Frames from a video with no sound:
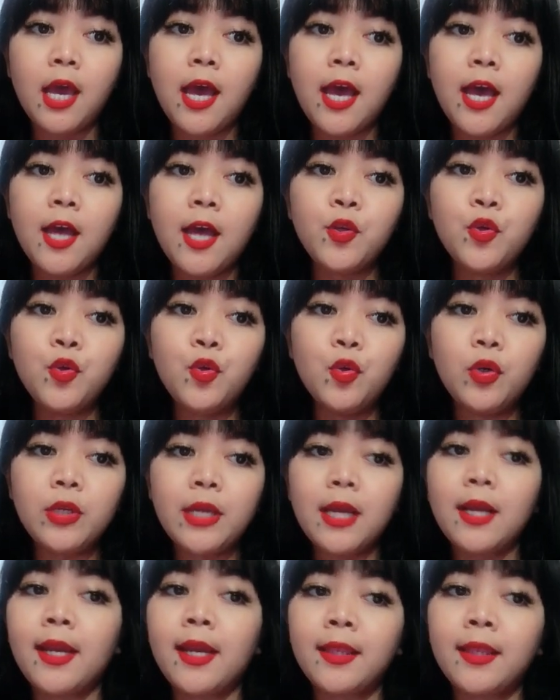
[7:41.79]

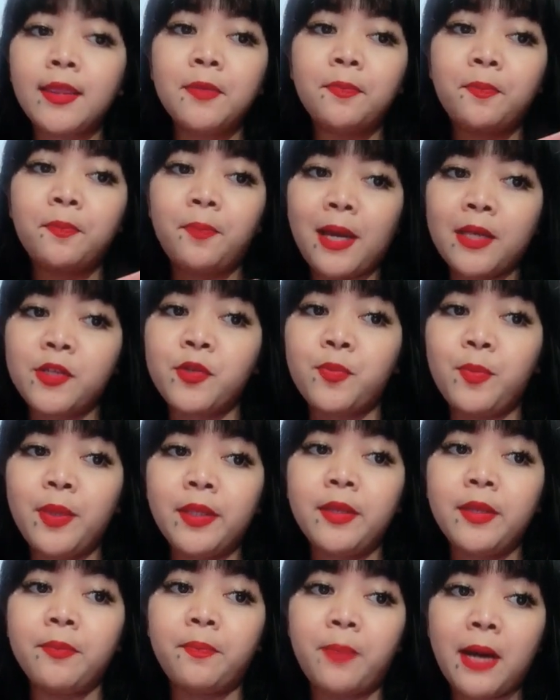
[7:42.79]
Judulnya Let the Past Be
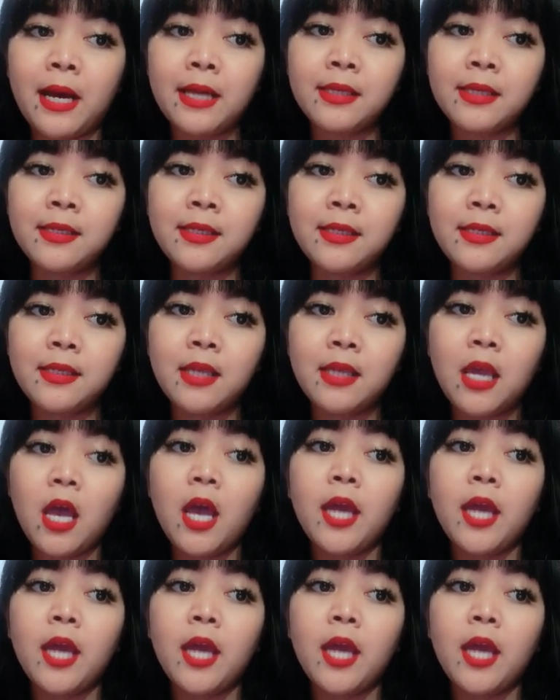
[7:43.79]
the Past.